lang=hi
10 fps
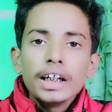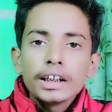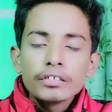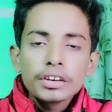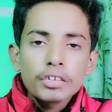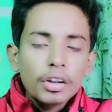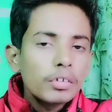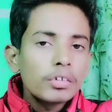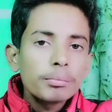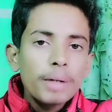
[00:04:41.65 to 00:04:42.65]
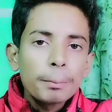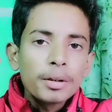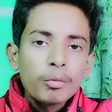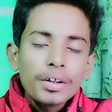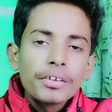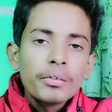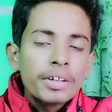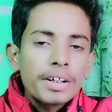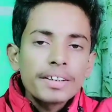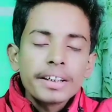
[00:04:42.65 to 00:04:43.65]
क्योंकि शॉर्ट नोट्स में आप कीवर्ड्स यूज़
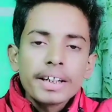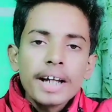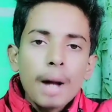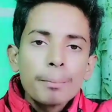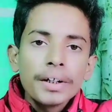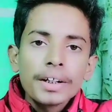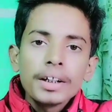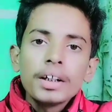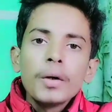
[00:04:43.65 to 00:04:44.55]
कर सकते हैं आप अगर